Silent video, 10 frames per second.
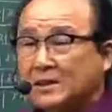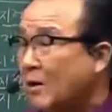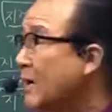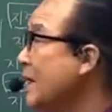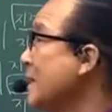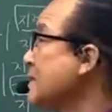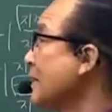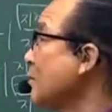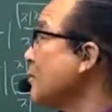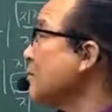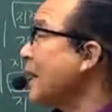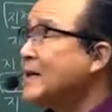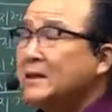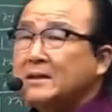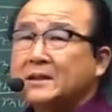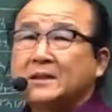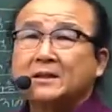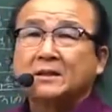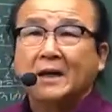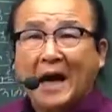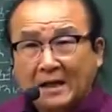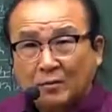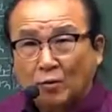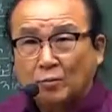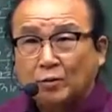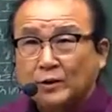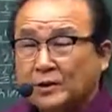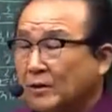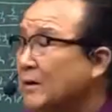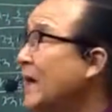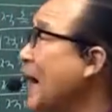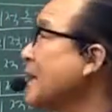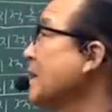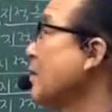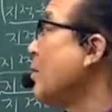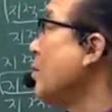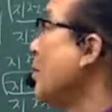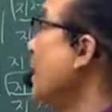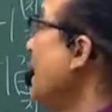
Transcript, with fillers: 있죠. 자, 이러한 지적학 공부, 그죠? 학이고,